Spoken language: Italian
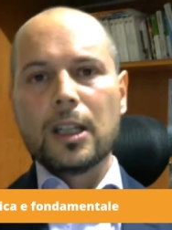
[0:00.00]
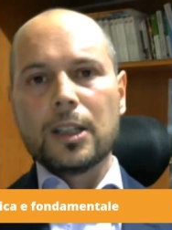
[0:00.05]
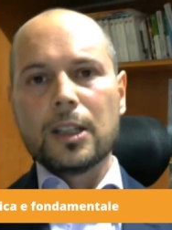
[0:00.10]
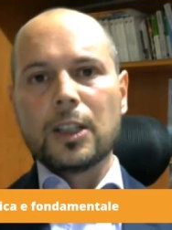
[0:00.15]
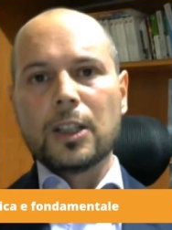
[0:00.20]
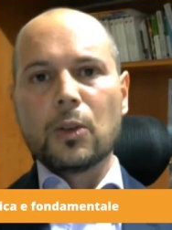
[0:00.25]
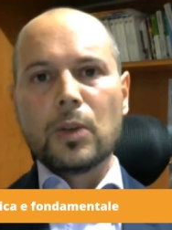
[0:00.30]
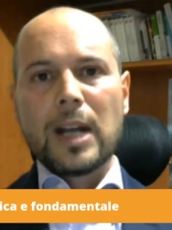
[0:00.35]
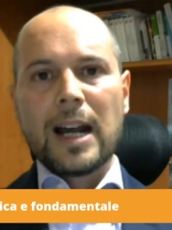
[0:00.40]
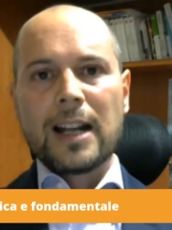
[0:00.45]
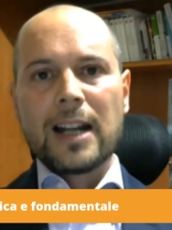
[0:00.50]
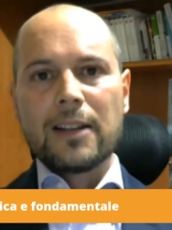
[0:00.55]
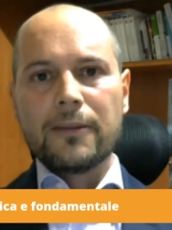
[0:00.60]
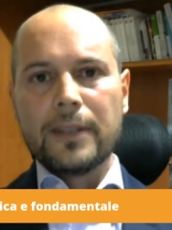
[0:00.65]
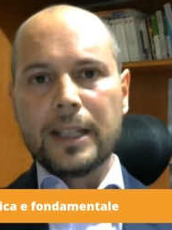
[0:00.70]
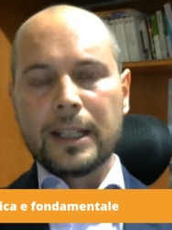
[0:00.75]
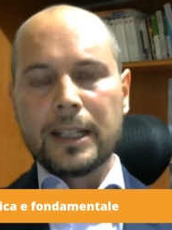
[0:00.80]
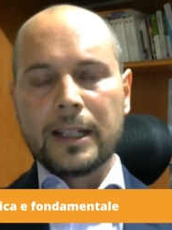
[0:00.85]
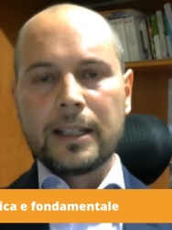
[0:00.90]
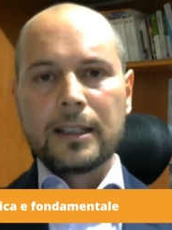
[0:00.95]
di un
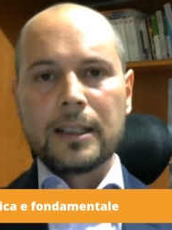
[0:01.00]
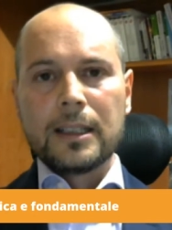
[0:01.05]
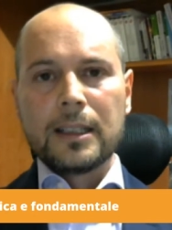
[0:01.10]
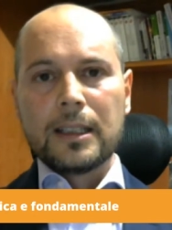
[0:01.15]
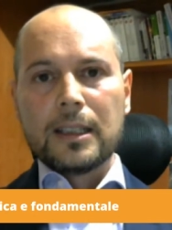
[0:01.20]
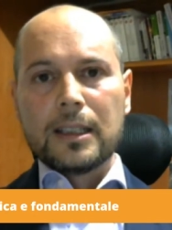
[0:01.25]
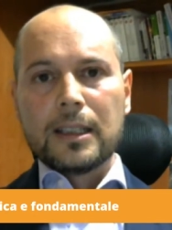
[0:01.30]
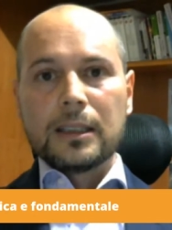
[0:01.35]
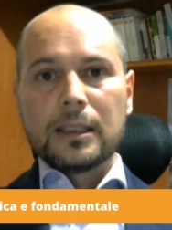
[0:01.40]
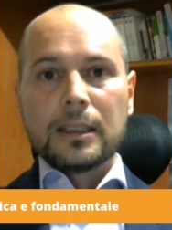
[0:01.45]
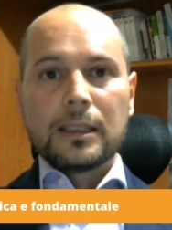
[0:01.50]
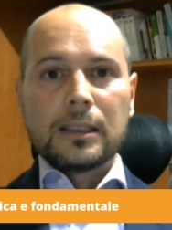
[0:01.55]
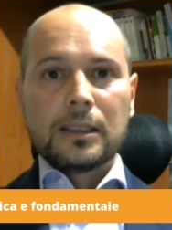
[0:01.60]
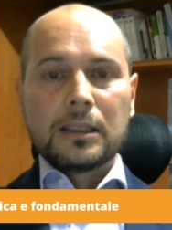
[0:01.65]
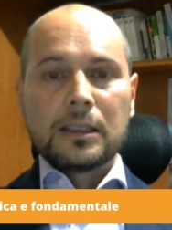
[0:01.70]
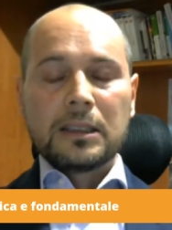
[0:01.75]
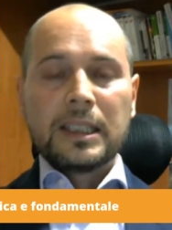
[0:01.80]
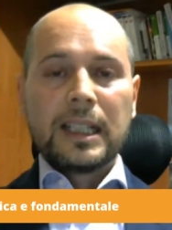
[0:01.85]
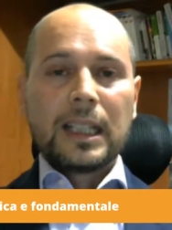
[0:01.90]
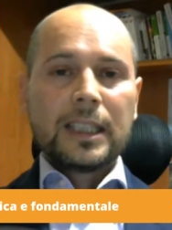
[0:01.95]
halving eh,
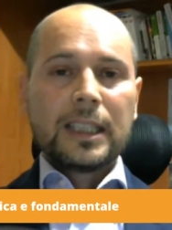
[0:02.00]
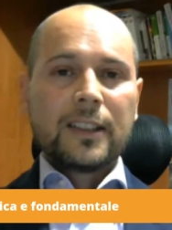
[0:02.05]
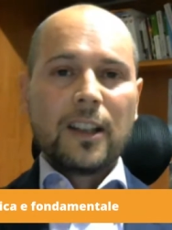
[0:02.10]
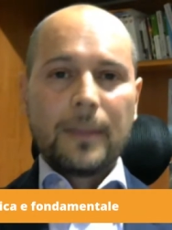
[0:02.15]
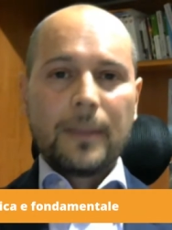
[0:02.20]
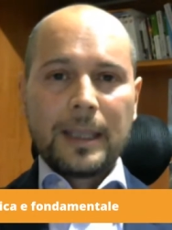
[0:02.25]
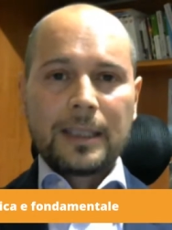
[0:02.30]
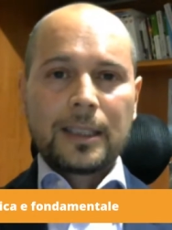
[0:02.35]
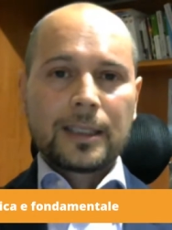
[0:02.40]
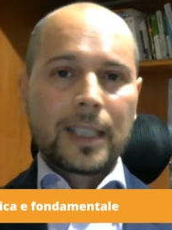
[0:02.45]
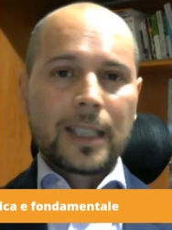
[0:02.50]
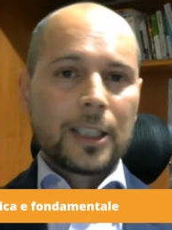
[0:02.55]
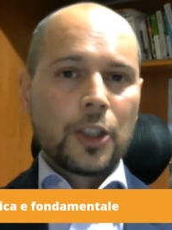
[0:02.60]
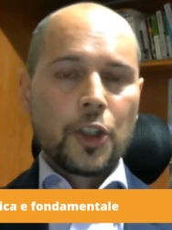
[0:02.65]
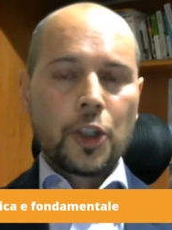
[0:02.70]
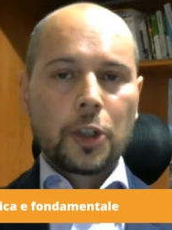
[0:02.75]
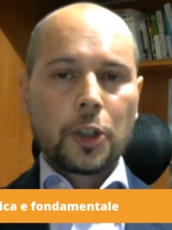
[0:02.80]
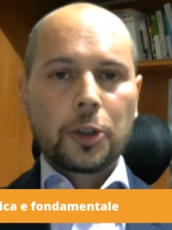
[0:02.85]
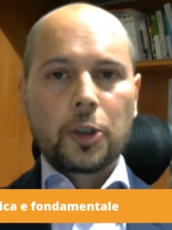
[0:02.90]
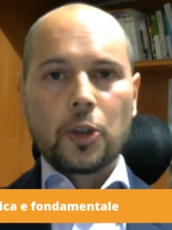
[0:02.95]
indicativamente tra
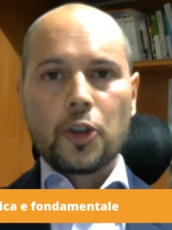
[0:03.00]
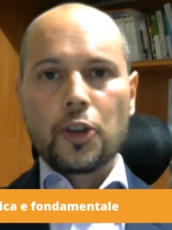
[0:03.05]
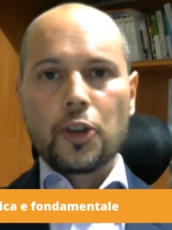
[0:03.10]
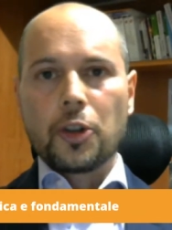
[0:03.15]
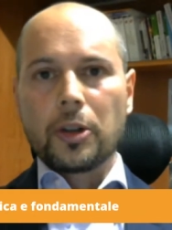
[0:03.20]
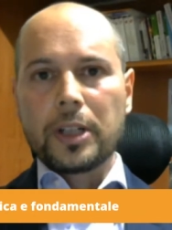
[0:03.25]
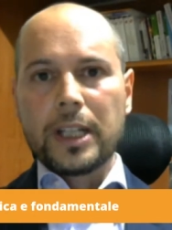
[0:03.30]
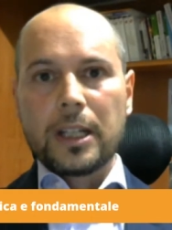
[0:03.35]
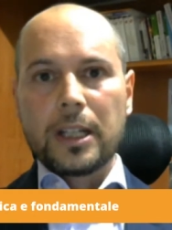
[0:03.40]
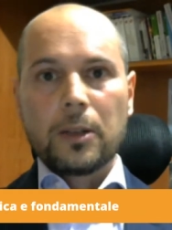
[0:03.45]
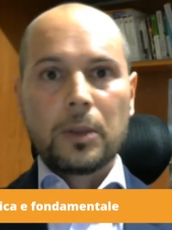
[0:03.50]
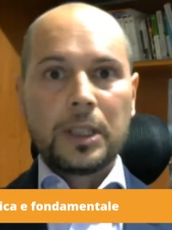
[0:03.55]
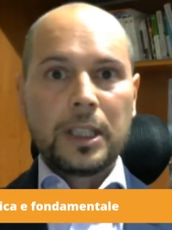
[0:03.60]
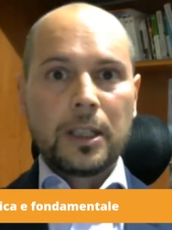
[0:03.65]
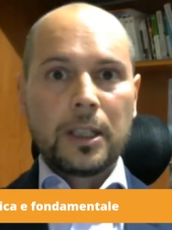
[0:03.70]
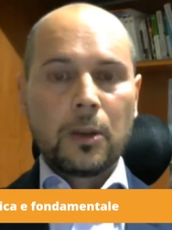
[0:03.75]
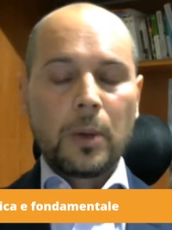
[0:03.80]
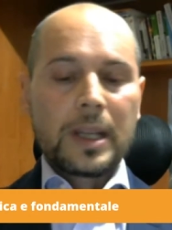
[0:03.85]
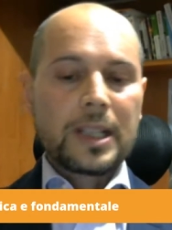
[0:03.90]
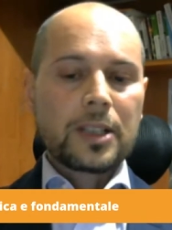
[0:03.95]
18 giorni. Quindi
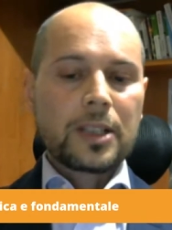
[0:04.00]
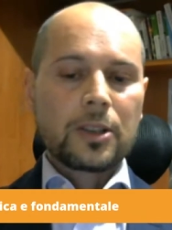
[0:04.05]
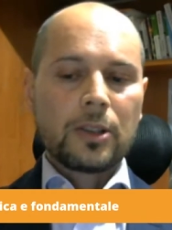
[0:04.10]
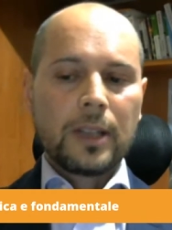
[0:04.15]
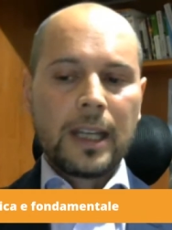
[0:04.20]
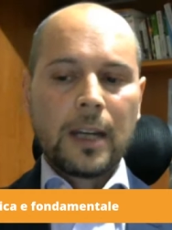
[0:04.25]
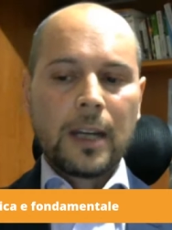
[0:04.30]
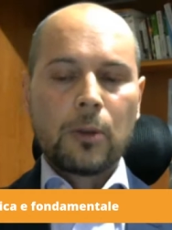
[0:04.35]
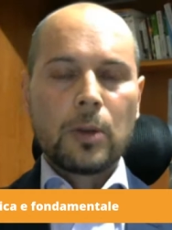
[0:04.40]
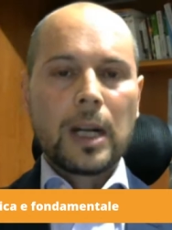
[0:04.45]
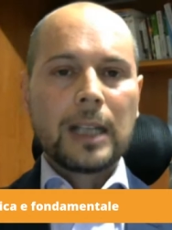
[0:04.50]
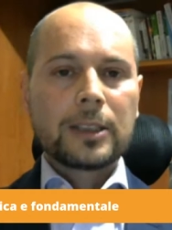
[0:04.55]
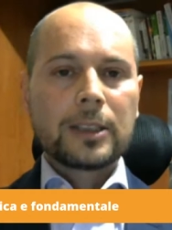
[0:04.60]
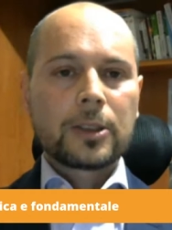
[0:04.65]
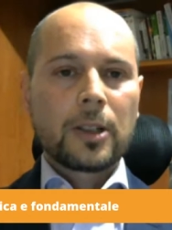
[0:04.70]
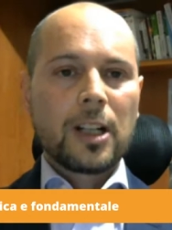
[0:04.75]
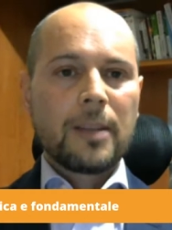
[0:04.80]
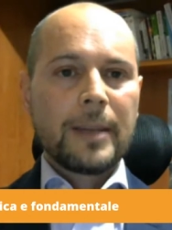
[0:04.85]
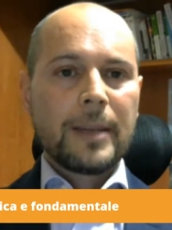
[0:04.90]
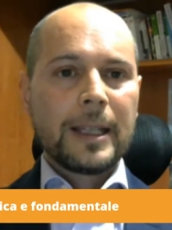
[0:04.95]
questo è un altro
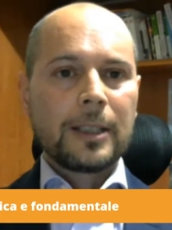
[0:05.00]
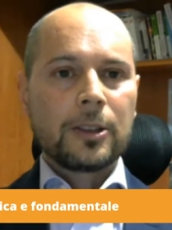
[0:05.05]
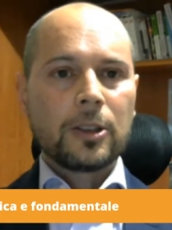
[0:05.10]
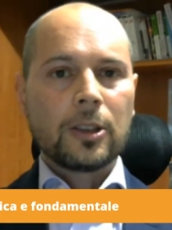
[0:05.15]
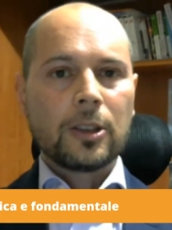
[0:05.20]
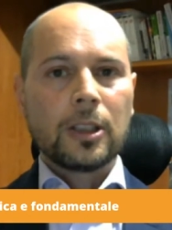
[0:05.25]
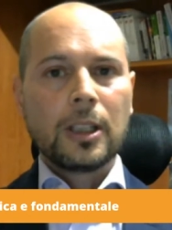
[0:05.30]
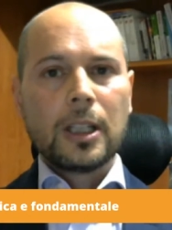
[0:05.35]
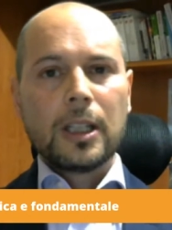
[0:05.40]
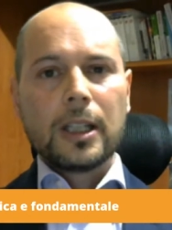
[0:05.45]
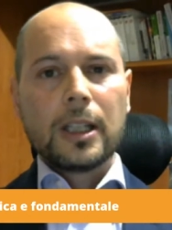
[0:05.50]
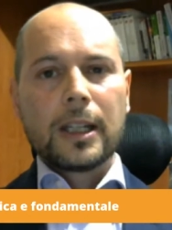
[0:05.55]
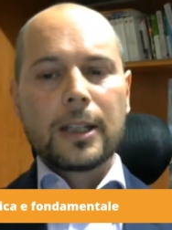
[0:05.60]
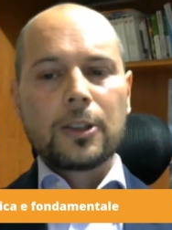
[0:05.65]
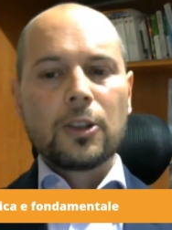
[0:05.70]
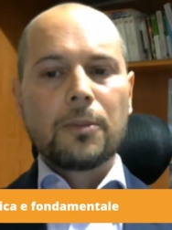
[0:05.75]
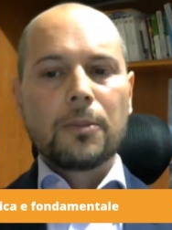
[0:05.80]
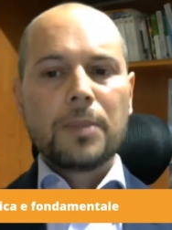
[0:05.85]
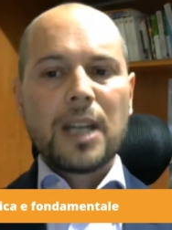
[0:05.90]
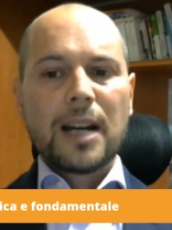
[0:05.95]
elemento che
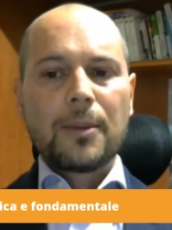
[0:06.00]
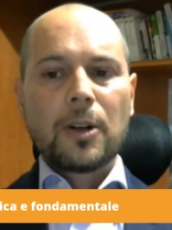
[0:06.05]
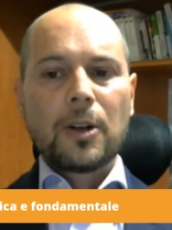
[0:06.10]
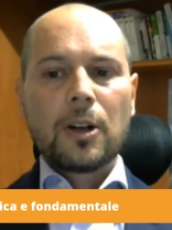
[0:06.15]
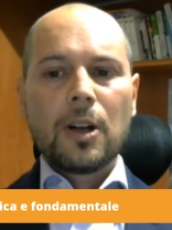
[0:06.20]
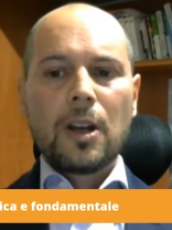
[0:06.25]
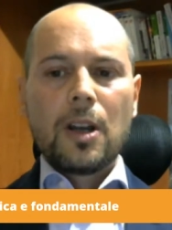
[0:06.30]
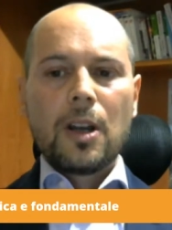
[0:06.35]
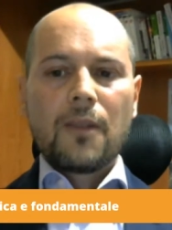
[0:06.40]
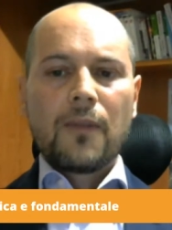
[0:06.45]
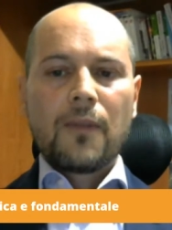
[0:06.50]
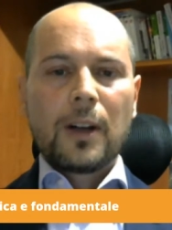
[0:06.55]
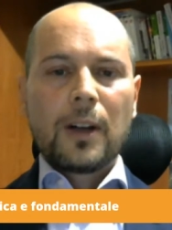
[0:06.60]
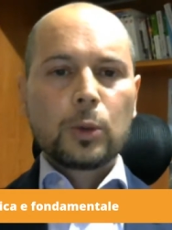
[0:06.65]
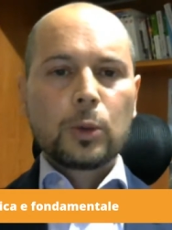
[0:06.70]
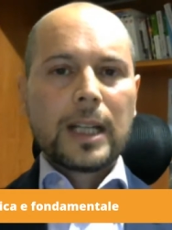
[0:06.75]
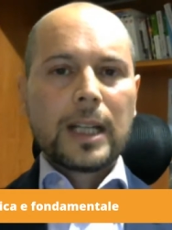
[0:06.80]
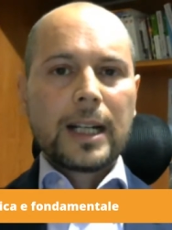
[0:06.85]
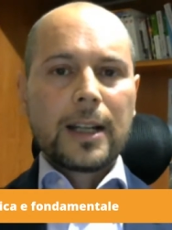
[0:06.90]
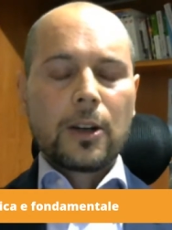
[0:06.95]
dobbiamo
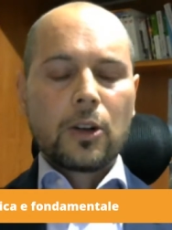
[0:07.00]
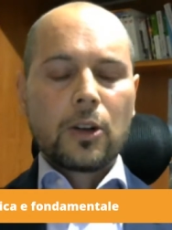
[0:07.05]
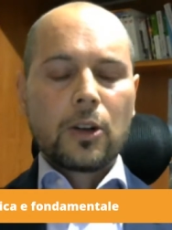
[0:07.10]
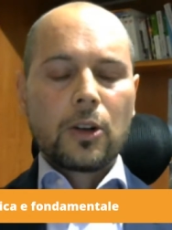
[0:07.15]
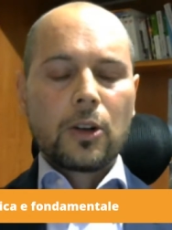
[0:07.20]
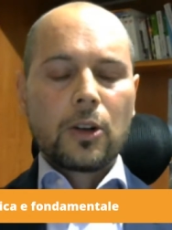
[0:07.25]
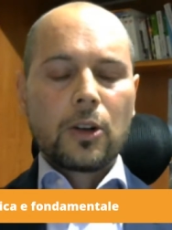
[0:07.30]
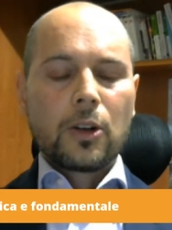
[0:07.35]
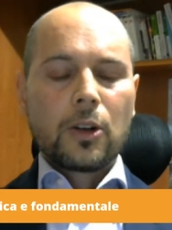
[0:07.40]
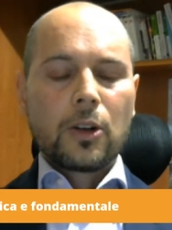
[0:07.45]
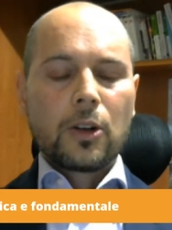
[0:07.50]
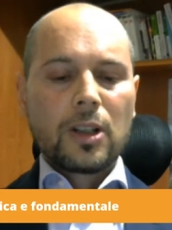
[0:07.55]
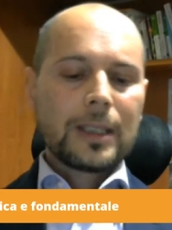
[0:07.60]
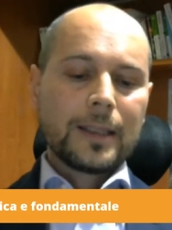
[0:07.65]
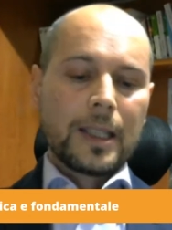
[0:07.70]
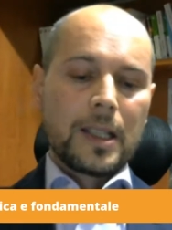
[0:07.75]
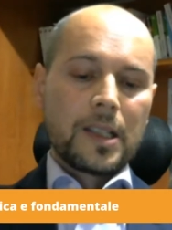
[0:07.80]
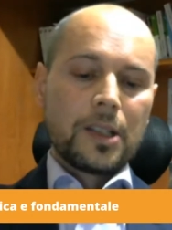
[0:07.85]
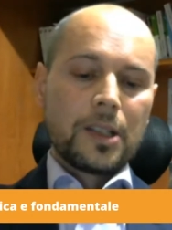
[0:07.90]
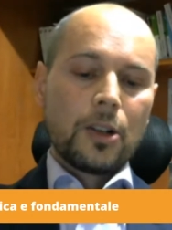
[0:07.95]
valutare con molta
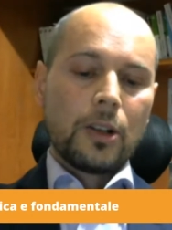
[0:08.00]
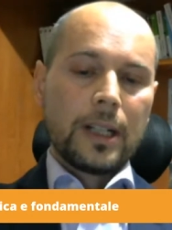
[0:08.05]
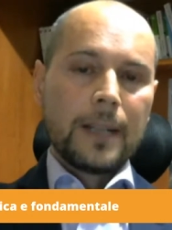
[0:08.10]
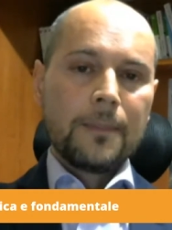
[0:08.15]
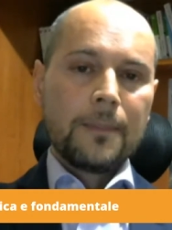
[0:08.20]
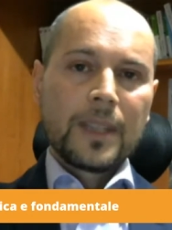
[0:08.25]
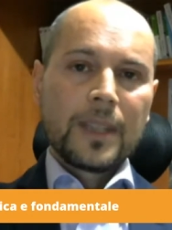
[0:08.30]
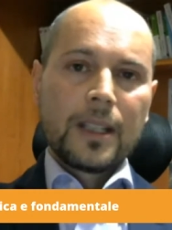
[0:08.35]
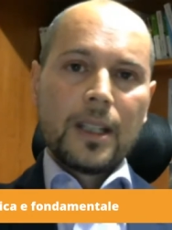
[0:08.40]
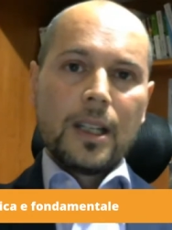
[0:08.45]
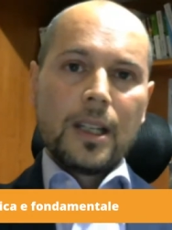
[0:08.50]
attenzione.